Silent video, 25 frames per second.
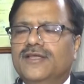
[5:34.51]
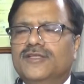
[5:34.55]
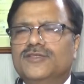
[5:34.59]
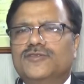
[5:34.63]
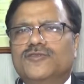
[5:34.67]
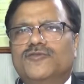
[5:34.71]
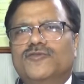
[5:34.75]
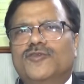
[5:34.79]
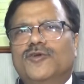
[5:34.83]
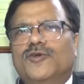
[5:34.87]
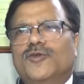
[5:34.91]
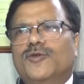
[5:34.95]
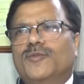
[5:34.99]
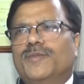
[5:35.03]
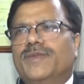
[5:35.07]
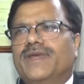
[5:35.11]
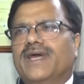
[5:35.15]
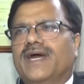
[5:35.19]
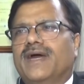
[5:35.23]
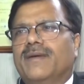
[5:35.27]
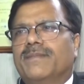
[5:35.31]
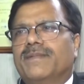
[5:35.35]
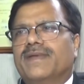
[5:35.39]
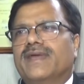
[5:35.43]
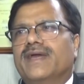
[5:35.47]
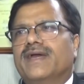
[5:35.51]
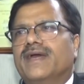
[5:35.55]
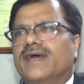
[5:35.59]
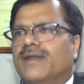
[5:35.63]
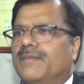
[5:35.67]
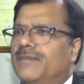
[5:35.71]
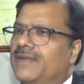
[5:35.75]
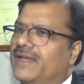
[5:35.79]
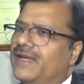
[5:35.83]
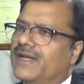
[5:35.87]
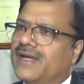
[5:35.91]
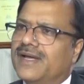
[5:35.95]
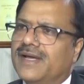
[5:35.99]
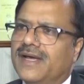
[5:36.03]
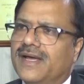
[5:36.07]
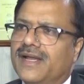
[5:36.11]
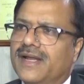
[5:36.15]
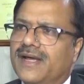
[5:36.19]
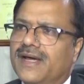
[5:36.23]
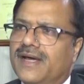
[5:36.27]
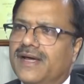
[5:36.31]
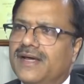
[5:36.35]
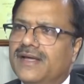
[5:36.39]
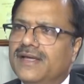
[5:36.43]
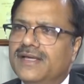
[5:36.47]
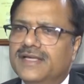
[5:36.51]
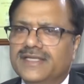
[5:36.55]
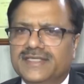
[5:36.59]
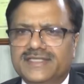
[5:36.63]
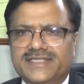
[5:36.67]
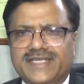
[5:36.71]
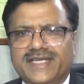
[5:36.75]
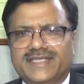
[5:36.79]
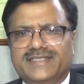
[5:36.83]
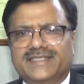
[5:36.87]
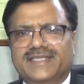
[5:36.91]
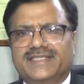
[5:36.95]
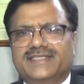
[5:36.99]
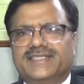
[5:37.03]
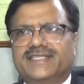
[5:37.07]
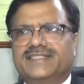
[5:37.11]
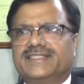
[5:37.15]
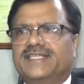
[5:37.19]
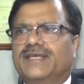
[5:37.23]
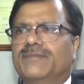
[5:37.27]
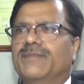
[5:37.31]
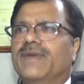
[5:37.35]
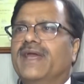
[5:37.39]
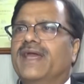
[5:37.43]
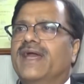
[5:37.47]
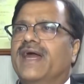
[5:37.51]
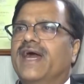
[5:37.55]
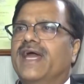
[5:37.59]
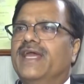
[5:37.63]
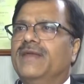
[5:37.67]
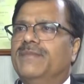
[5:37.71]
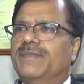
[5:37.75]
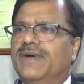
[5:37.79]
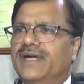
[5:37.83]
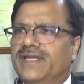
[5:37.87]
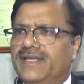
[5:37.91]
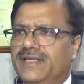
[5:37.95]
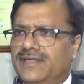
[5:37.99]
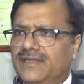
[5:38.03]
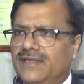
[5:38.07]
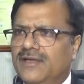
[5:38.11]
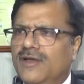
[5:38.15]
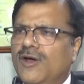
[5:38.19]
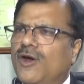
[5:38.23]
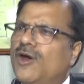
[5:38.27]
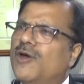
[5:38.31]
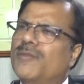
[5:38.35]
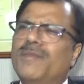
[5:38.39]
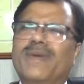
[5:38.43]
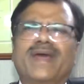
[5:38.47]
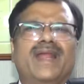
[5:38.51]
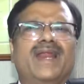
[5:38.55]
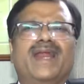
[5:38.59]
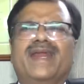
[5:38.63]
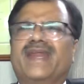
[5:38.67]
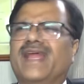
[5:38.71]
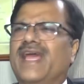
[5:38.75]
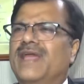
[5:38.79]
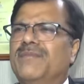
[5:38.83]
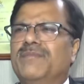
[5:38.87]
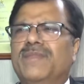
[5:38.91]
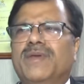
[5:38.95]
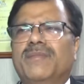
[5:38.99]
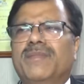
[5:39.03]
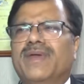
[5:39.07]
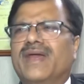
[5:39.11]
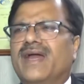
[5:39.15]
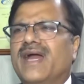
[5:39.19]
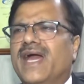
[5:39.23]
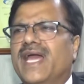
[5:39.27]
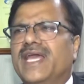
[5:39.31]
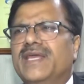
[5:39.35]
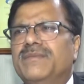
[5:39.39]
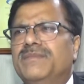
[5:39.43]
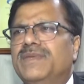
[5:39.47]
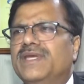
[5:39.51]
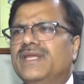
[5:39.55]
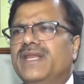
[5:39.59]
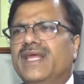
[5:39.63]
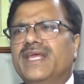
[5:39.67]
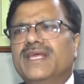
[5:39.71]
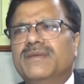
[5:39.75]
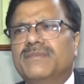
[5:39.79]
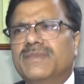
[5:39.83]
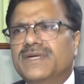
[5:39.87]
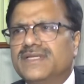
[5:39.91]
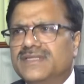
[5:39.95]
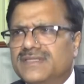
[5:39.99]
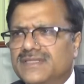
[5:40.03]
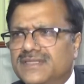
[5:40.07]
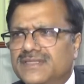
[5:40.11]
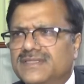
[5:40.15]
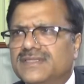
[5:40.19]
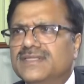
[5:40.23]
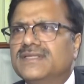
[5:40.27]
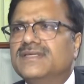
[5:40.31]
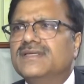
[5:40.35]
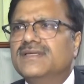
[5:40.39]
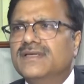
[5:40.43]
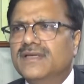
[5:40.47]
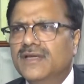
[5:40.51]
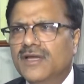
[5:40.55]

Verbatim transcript: तो वो रुपया आपके घर में रखा रहा जैसे जैसे महंगाई बढ़ी और पहले टाइम में महंगाई भी नहीं बढ़ती थी